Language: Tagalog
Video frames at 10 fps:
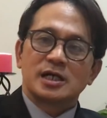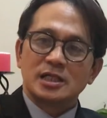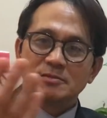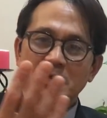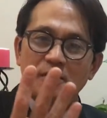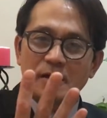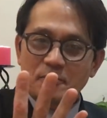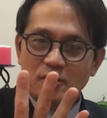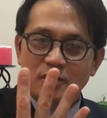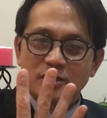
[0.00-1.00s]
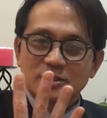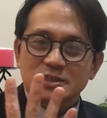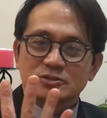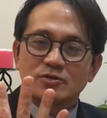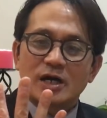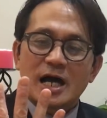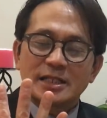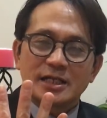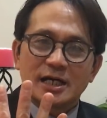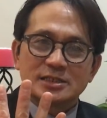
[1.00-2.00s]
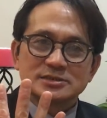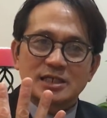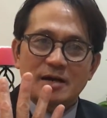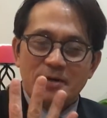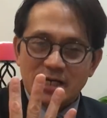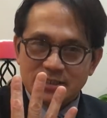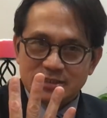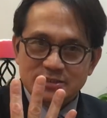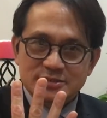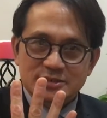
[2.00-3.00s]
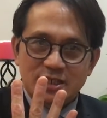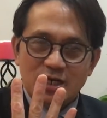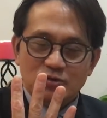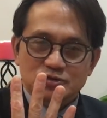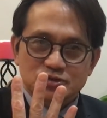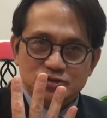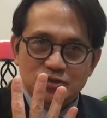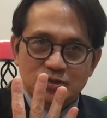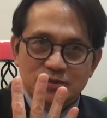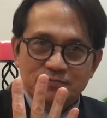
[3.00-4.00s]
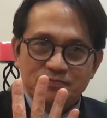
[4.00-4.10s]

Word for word: Halimbawa po, itong kanang kamay ang gusto nyo.